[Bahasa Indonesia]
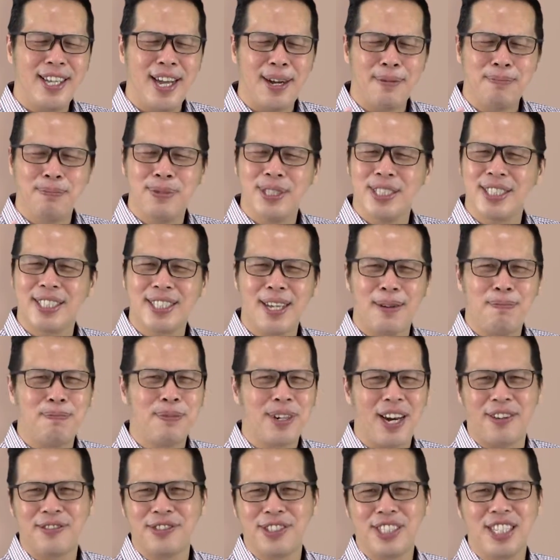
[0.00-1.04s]
yang bisa
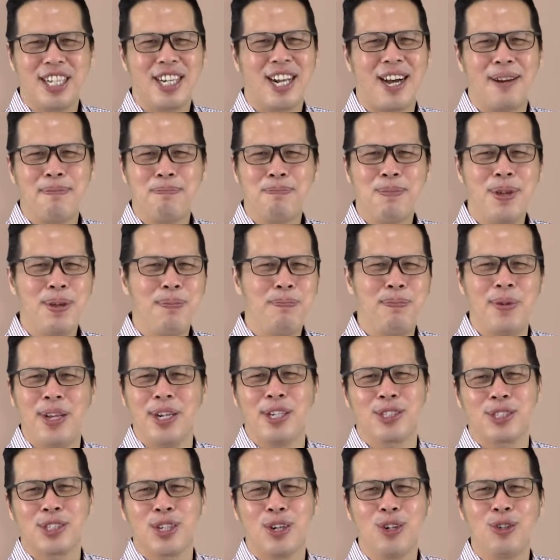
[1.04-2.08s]
menafsirkan mimpi
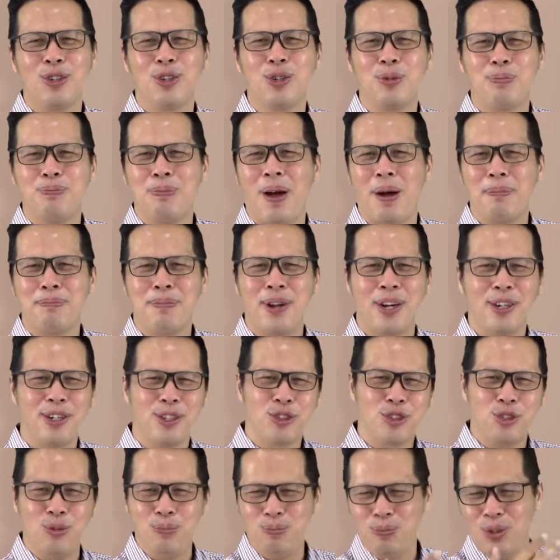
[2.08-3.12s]
di seluruh Babel
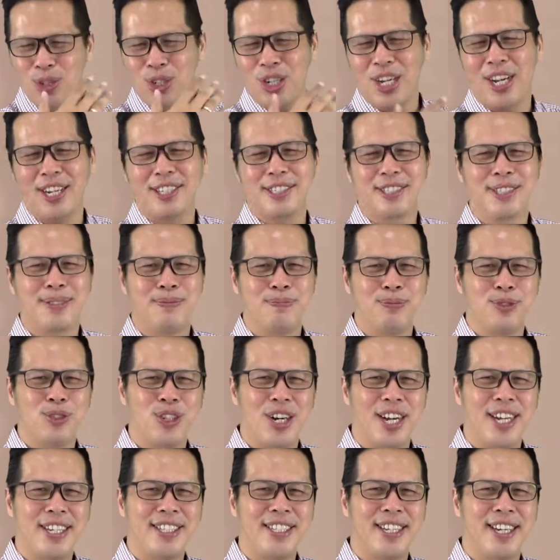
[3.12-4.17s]
dikumpulkan
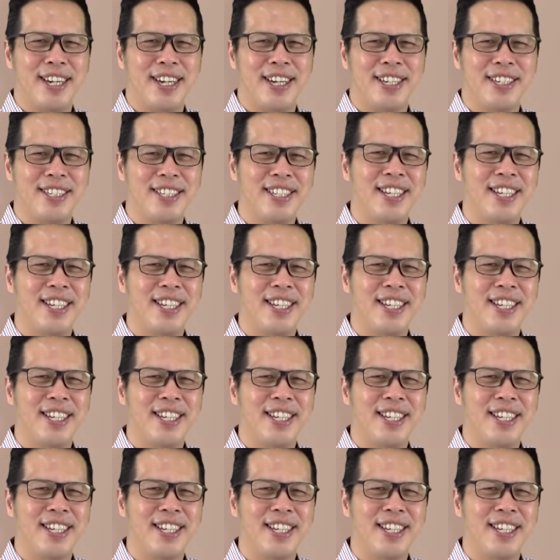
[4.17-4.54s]
semuanya